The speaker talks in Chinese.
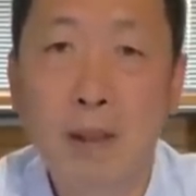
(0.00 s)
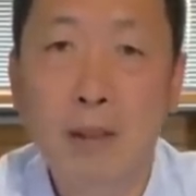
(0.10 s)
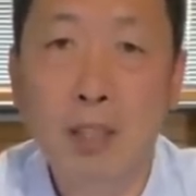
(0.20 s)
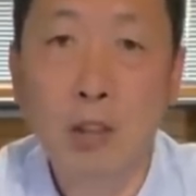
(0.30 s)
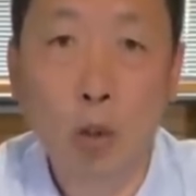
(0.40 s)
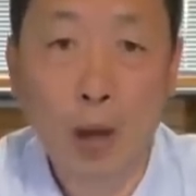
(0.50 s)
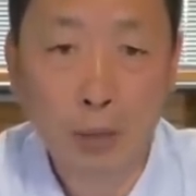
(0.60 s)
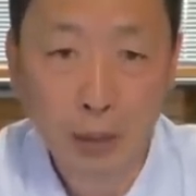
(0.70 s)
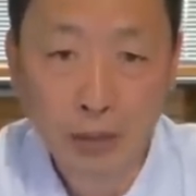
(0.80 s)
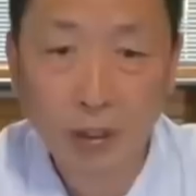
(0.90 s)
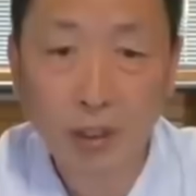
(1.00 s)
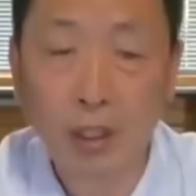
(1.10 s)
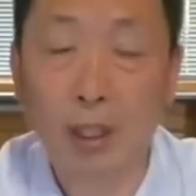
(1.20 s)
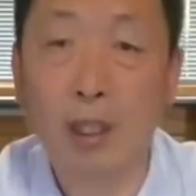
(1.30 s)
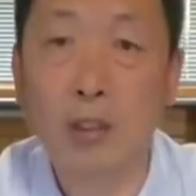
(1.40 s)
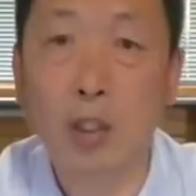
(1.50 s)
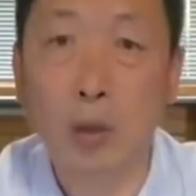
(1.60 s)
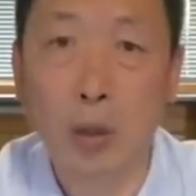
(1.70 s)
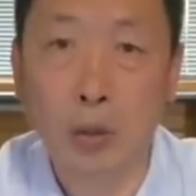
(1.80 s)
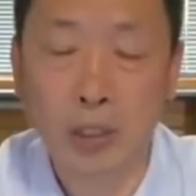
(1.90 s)
这句话我自己
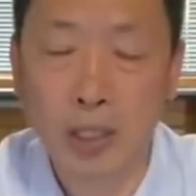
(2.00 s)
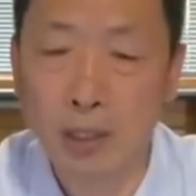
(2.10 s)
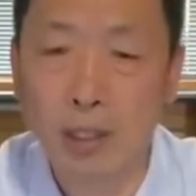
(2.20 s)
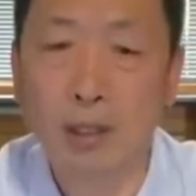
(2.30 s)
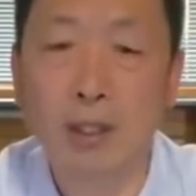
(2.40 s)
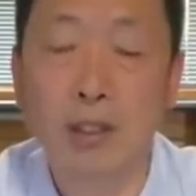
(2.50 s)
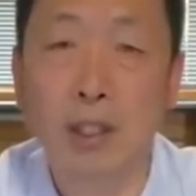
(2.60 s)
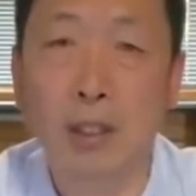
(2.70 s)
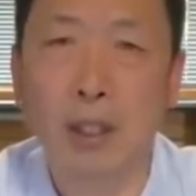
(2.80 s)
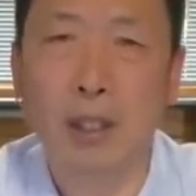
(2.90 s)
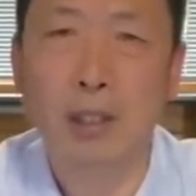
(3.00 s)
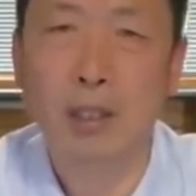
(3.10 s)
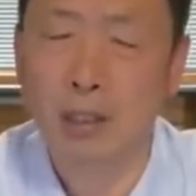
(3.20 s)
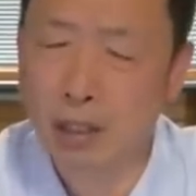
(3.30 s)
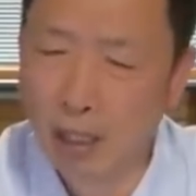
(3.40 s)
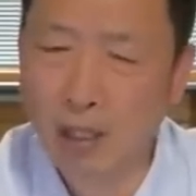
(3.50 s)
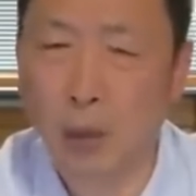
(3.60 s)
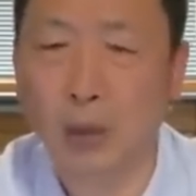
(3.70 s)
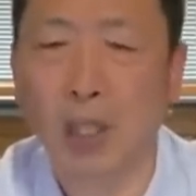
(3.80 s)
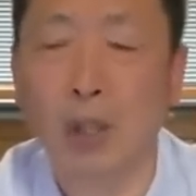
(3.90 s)
就有亲身的经历，是深
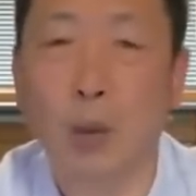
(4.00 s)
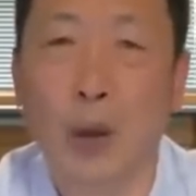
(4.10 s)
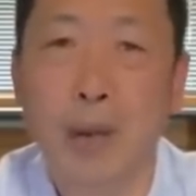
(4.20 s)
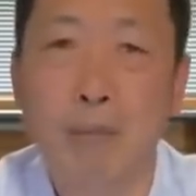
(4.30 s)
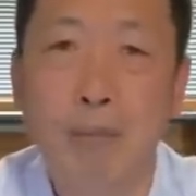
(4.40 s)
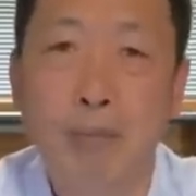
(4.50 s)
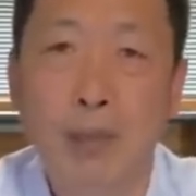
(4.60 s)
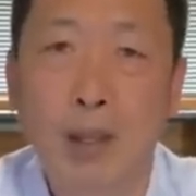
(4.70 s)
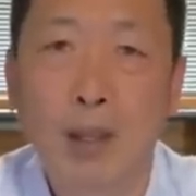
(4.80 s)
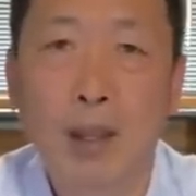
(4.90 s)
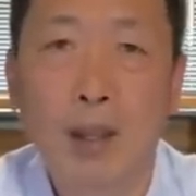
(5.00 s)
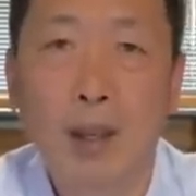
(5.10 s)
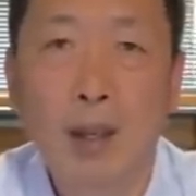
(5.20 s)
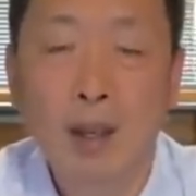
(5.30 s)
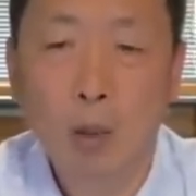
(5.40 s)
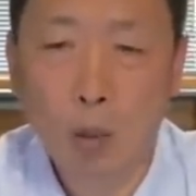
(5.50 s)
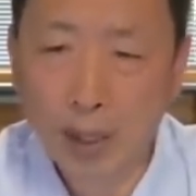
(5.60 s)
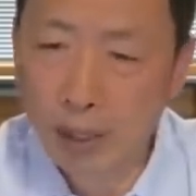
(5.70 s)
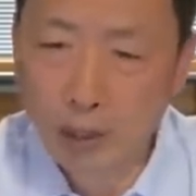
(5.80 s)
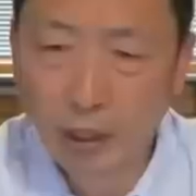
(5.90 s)
有体会。
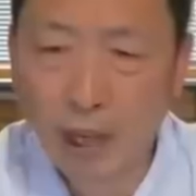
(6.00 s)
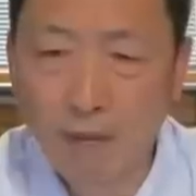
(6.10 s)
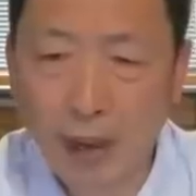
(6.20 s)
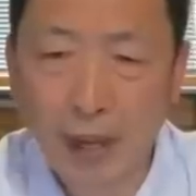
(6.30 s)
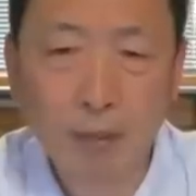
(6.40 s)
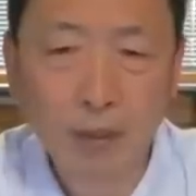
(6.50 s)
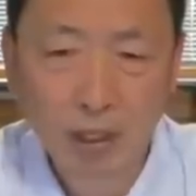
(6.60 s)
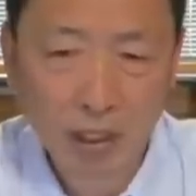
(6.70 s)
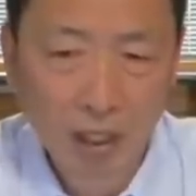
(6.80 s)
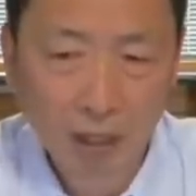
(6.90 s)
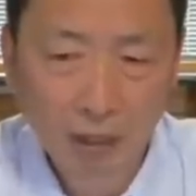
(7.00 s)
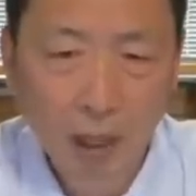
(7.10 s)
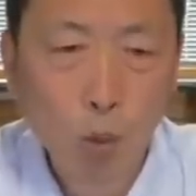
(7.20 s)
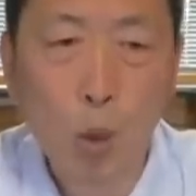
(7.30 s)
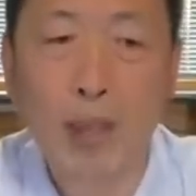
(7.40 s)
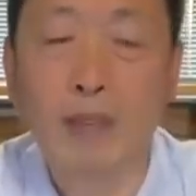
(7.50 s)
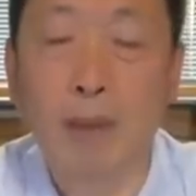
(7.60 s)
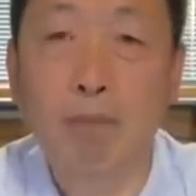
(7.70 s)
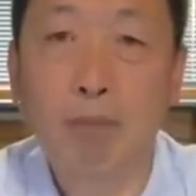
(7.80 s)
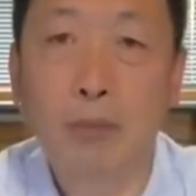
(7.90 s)
我一直认为，你像当官
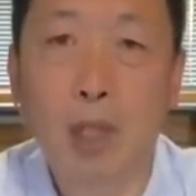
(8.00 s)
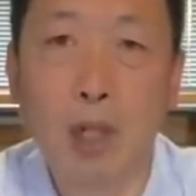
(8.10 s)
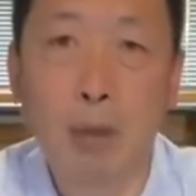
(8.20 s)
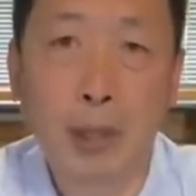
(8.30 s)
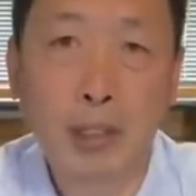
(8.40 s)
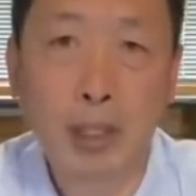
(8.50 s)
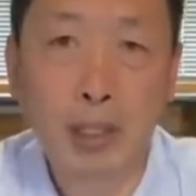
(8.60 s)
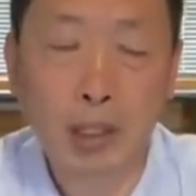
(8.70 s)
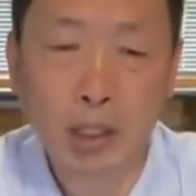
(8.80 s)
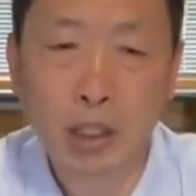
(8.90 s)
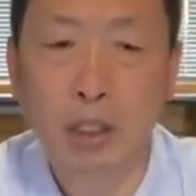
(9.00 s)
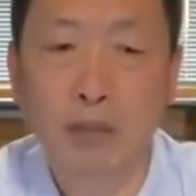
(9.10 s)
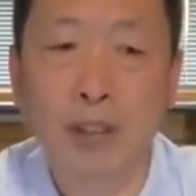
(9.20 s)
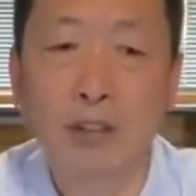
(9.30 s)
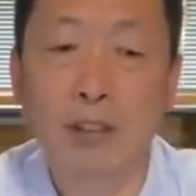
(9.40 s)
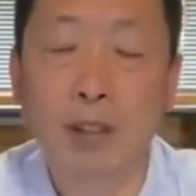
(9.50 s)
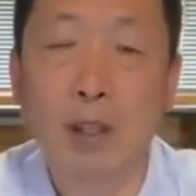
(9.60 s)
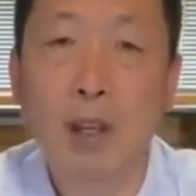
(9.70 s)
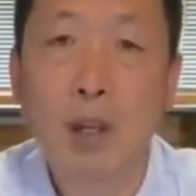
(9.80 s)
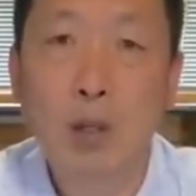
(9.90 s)
的，特别是一个知识分子，
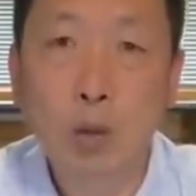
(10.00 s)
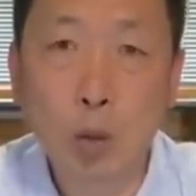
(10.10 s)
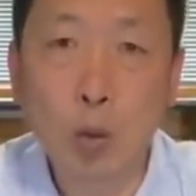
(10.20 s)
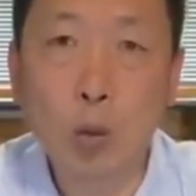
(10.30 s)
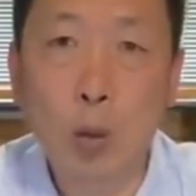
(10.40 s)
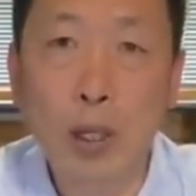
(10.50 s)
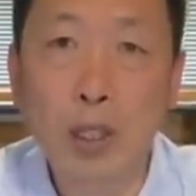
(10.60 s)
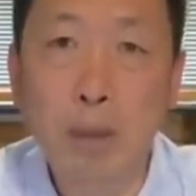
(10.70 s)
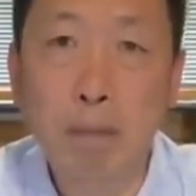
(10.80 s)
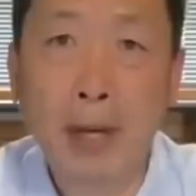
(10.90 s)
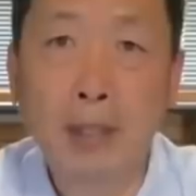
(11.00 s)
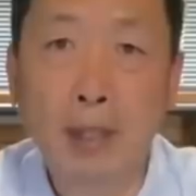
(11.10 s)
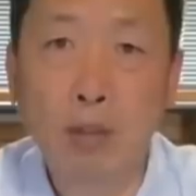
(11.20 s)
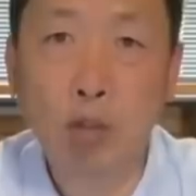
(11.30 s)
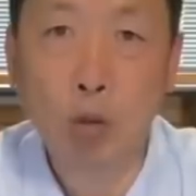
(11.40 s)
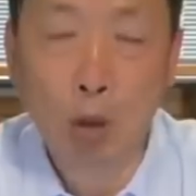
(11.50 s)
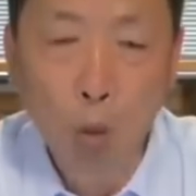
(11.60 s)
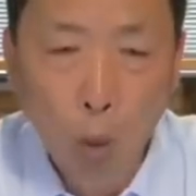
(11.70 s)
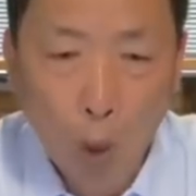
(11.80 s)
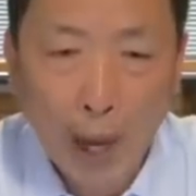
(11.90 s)
如果你被人所
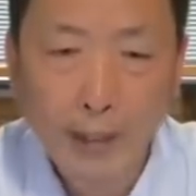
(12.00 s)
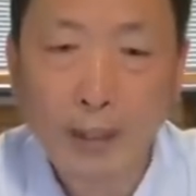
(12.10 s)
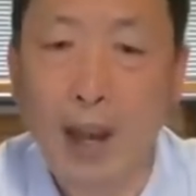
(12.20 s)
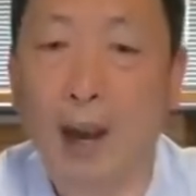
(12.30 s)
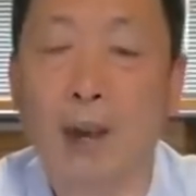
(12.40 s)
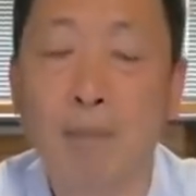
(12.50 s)
豢养，